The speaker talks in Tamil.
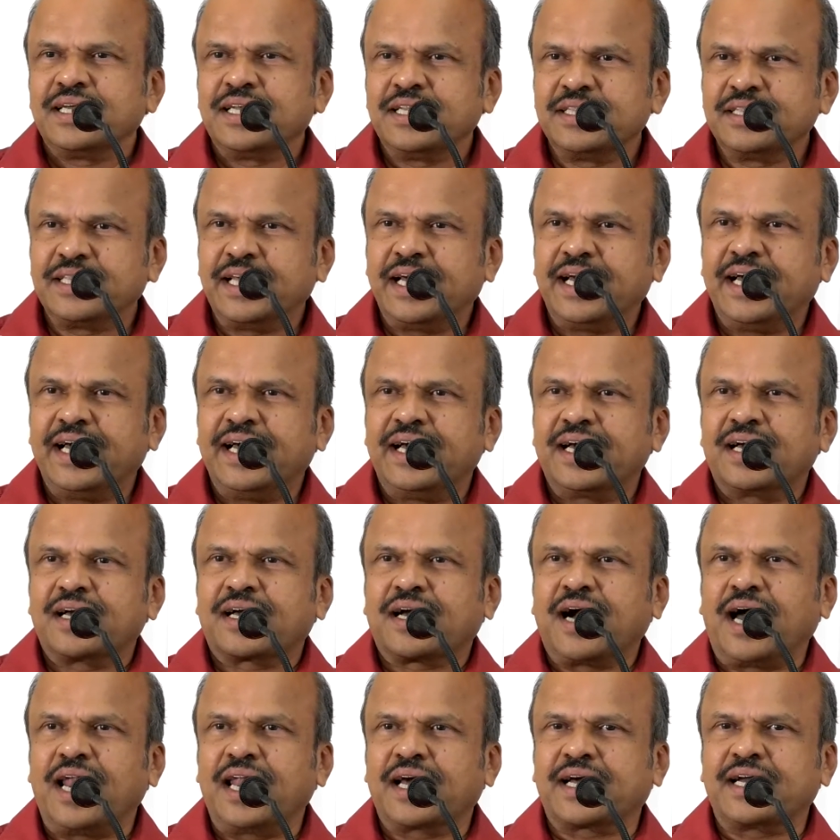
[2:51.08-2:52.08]
இந்த
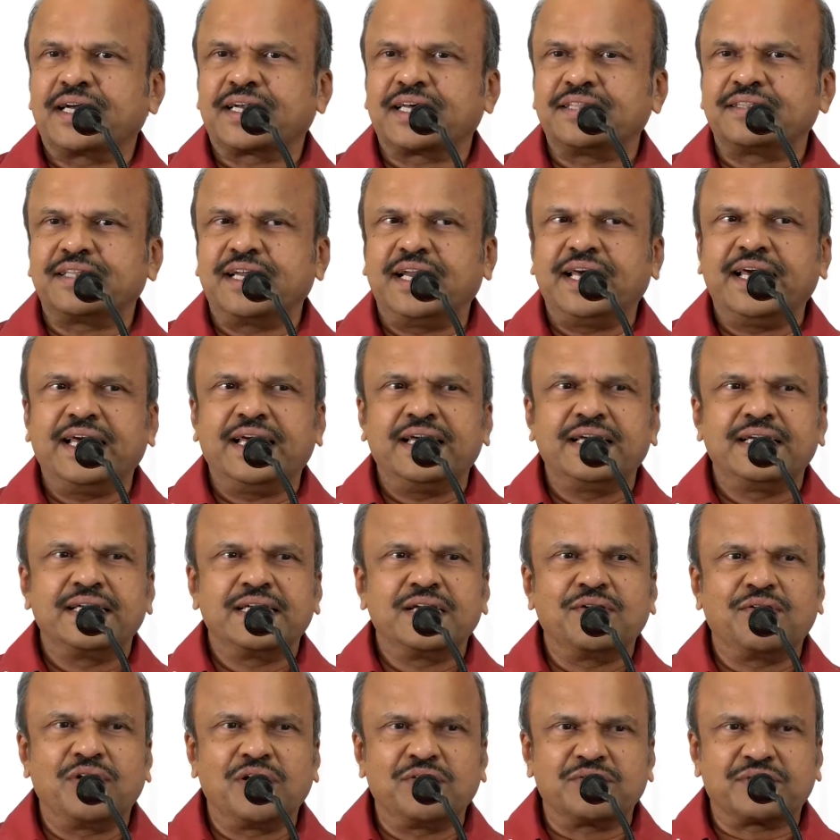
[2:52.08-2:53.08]
காலகட்டத்திலே
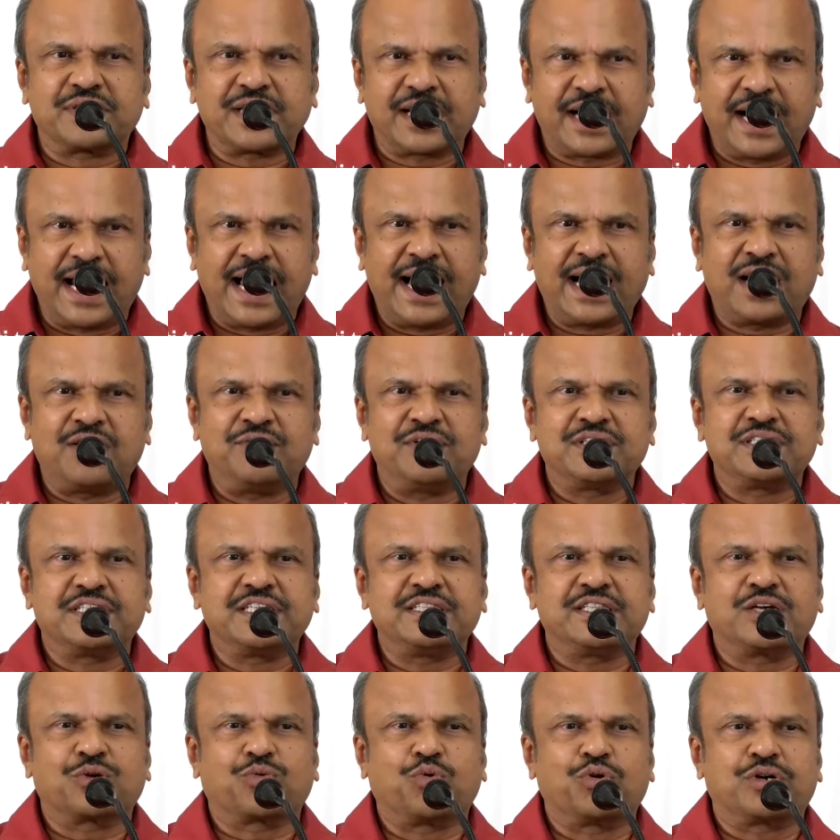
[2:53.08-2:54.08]
இவ்வளவு திரளாக வந்து
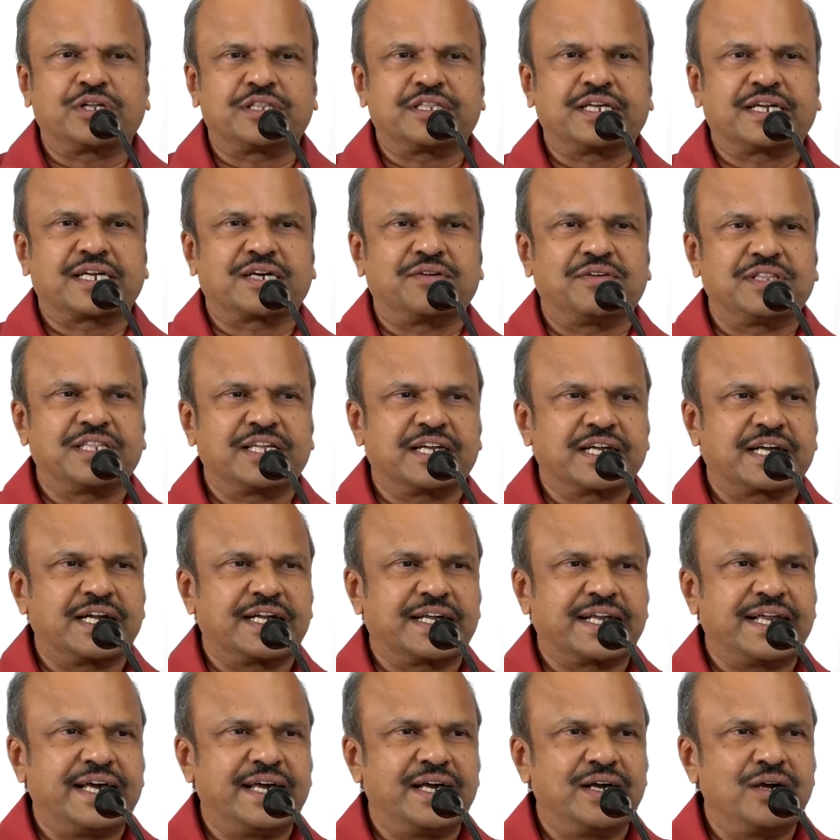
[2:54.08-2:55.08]
இந்த கூட்டத்திற்கு
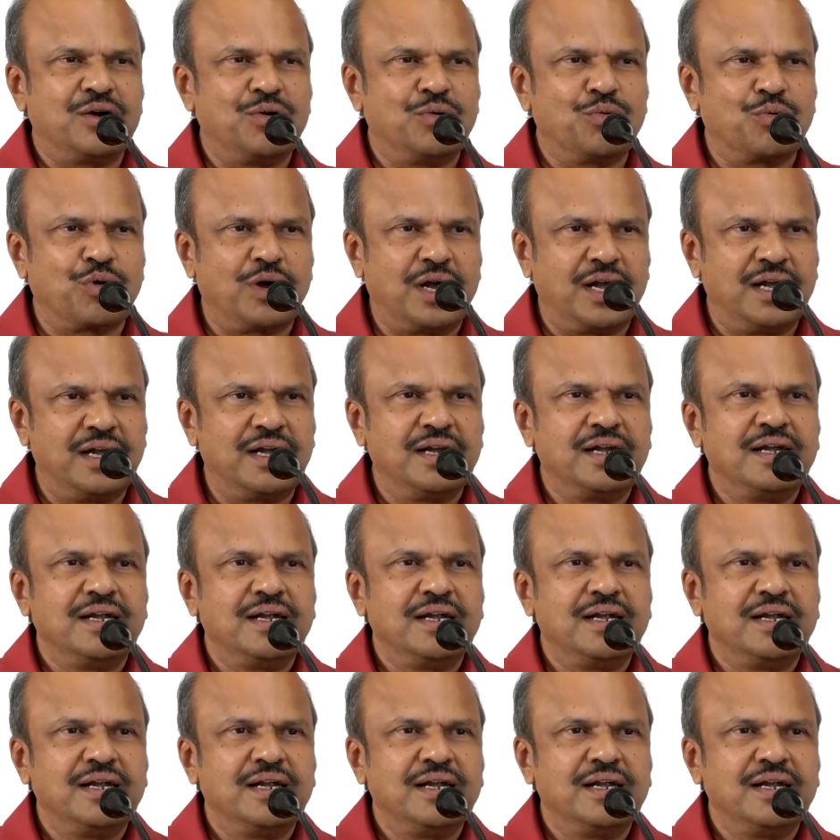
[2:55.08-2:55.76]
வந்திருக்கின்ற உங்கள்